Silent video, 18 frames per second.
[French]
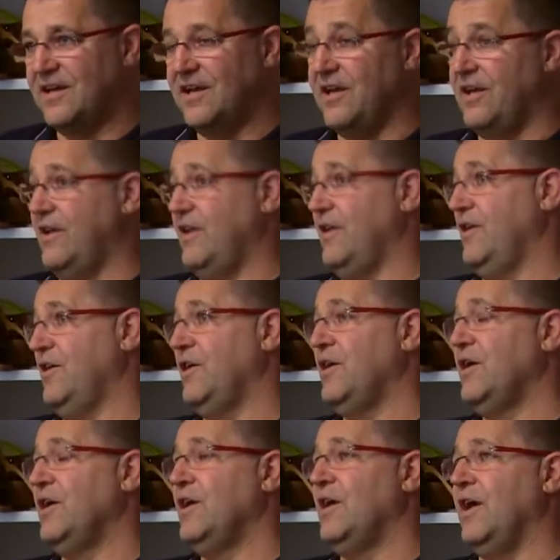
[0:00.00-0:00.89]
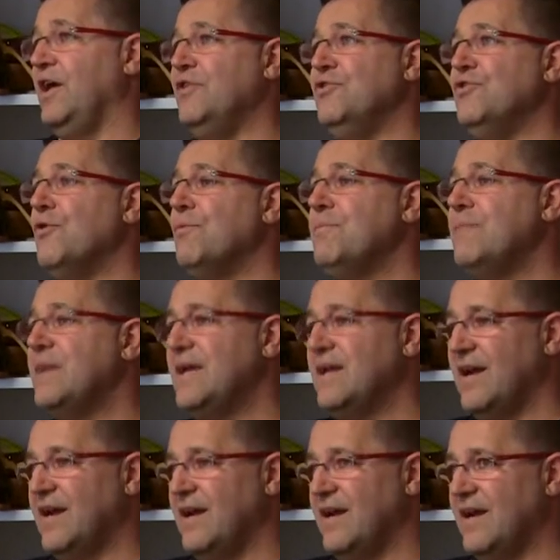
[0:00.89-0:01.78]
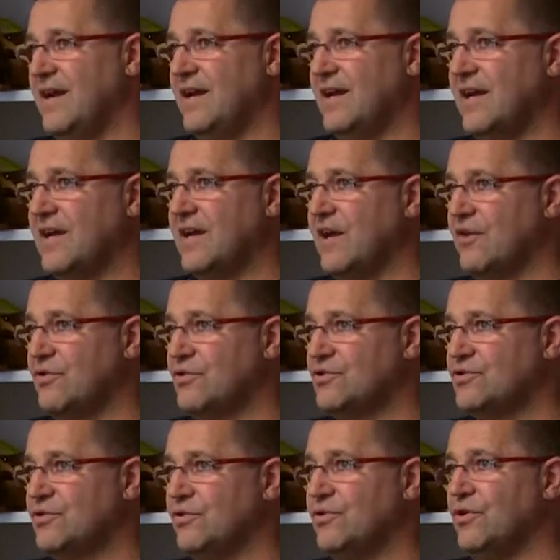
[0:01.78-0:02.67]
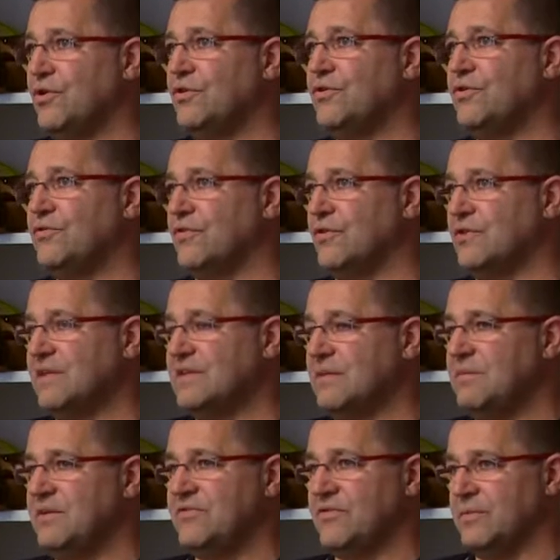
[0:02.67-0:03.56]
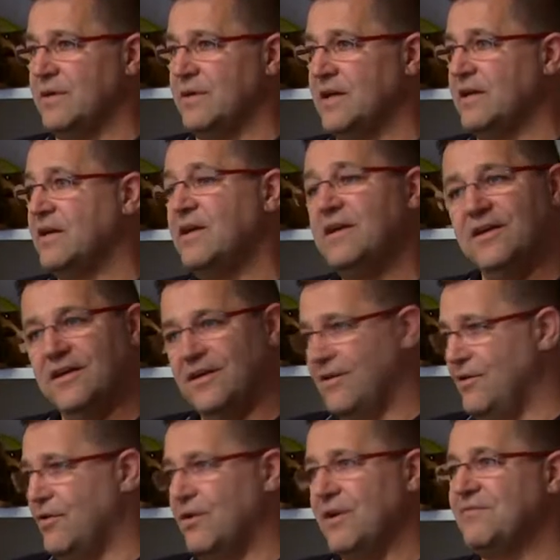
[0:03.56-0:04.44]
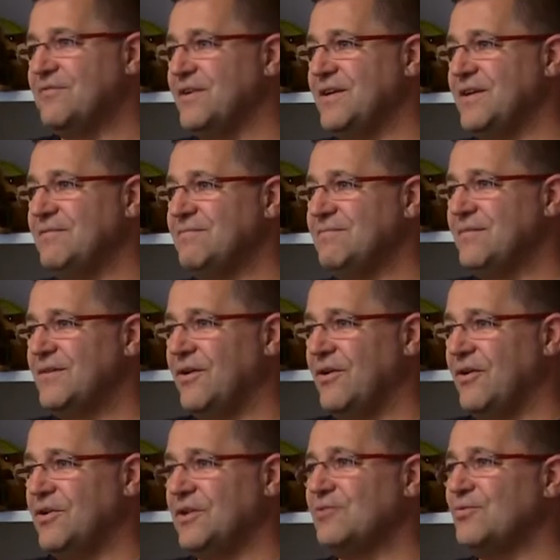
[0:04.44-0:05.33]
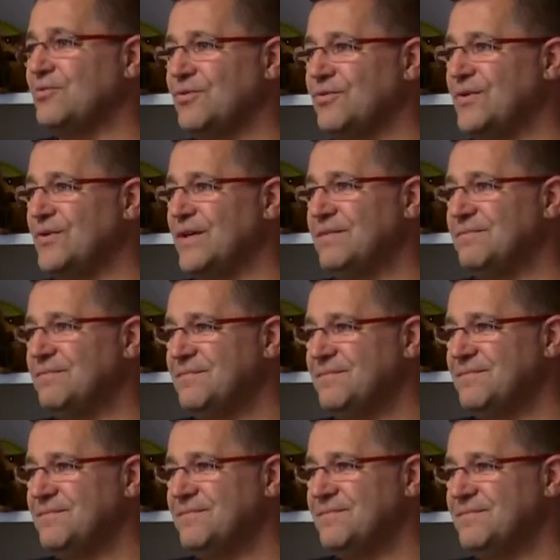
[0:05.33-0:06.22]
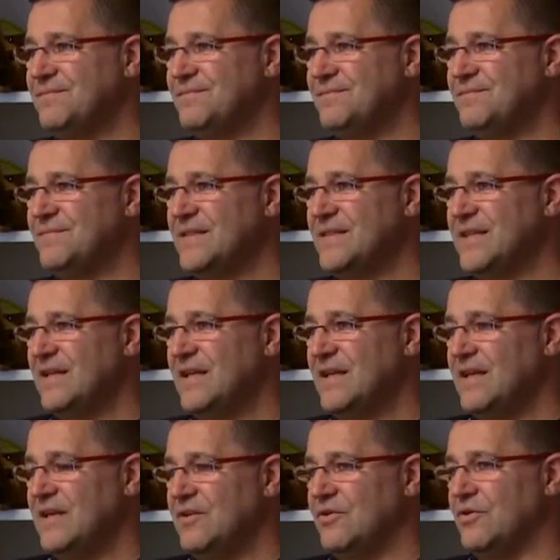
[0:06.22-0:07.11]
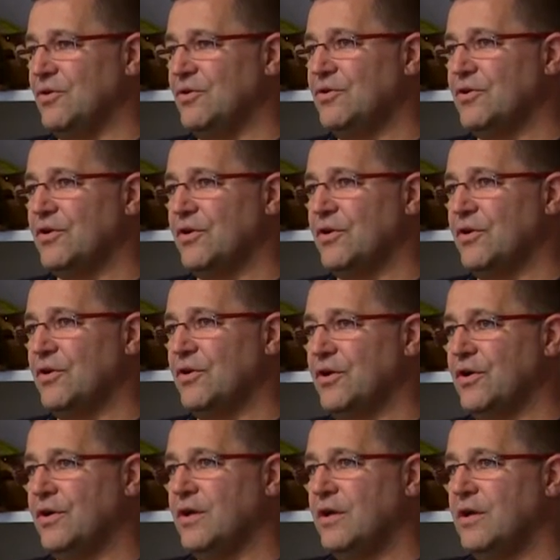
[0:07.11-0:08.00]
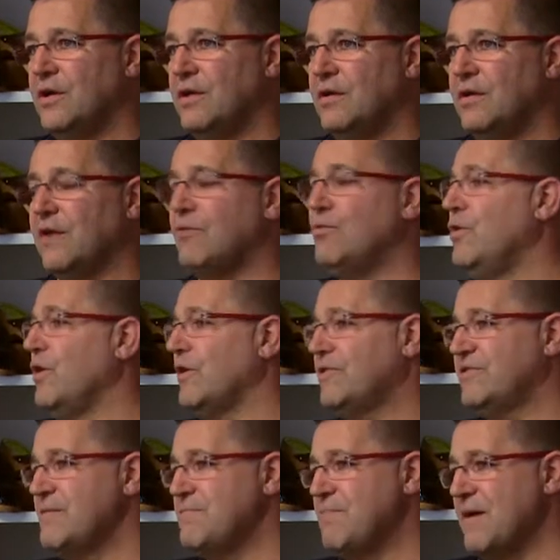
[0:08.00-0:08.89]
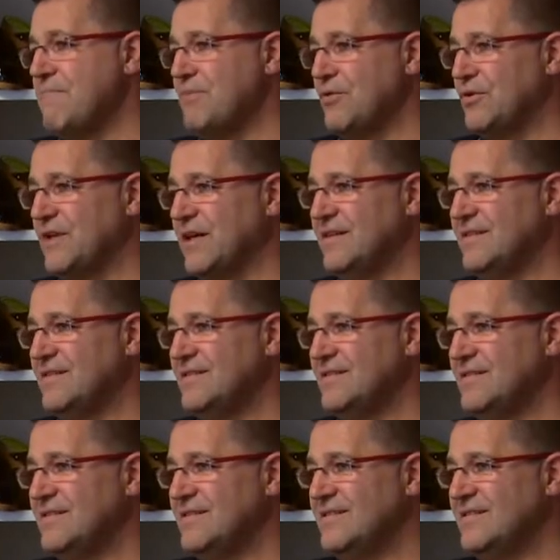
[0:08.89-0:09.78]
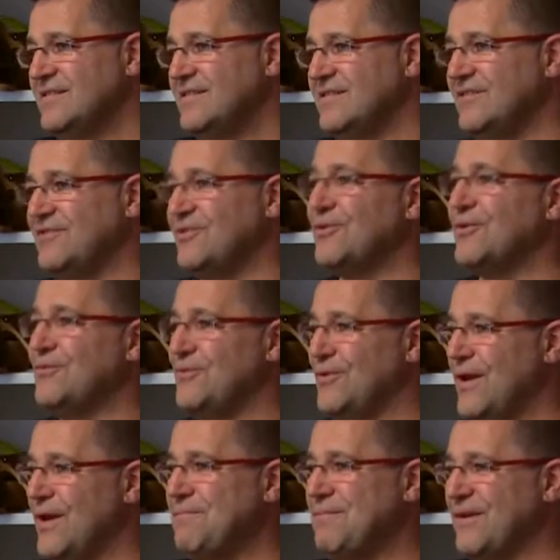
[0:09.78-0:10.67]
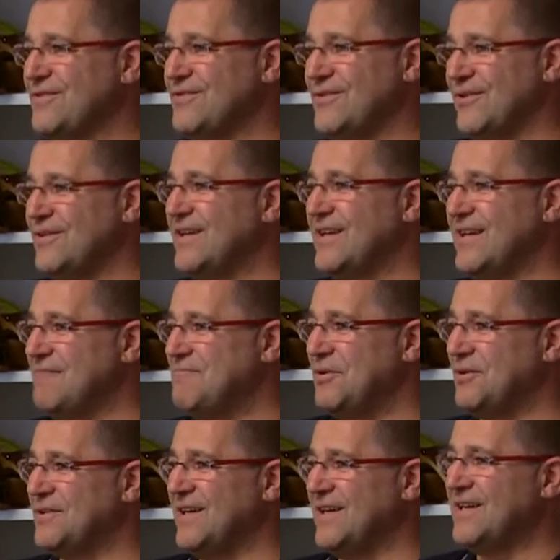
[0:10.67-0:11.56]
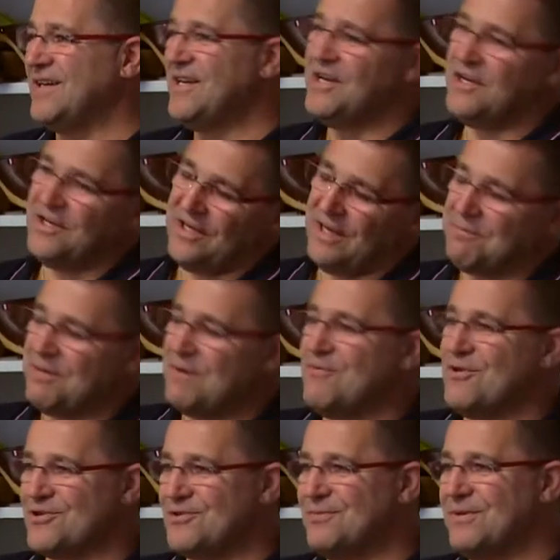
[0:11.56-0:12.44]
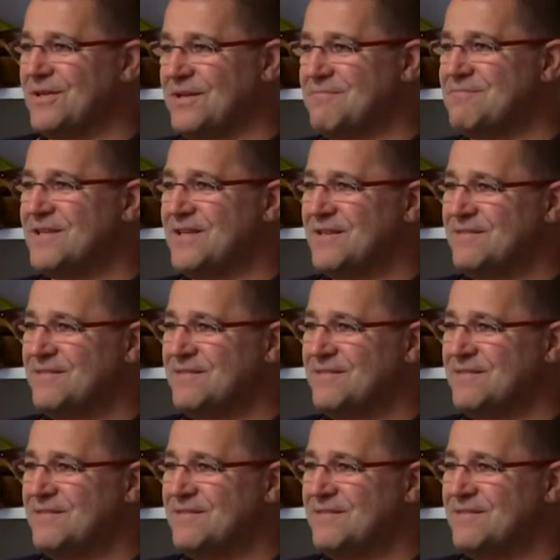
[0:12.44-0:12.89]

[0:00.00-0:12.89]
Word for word: et, et nommer la, galoche au nom de son établissement. On l'a fait, on a tout trouvé. Donc la couleur, c'est pas important. C'est ce que veut la personne qui est important. Et après, moi, je m'adapte.